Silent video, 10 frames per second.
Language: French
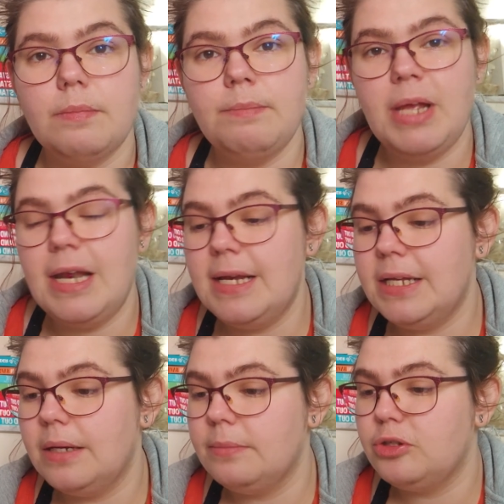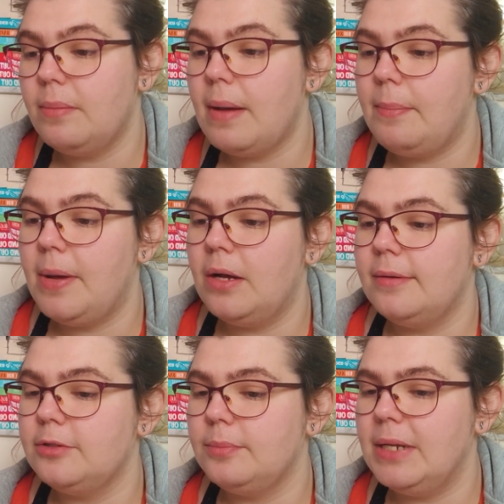mes, de, ma,
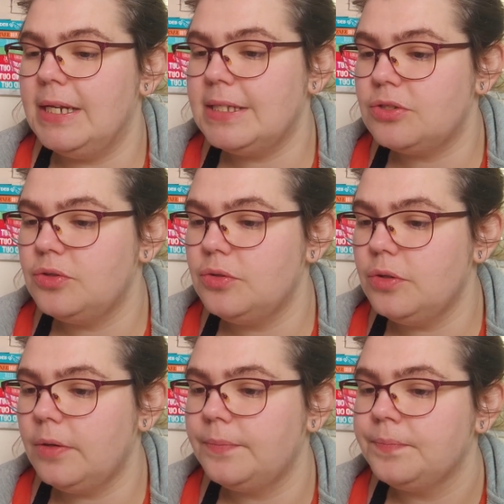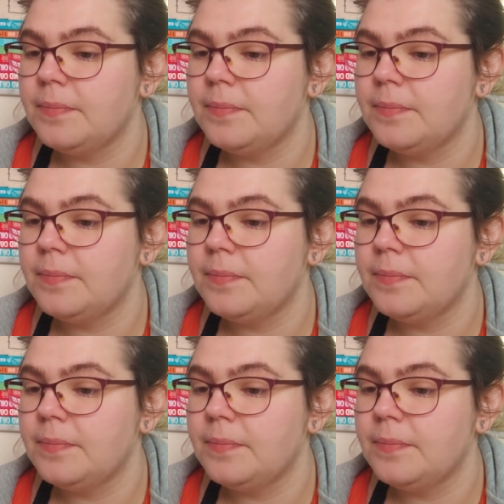de mes lectures.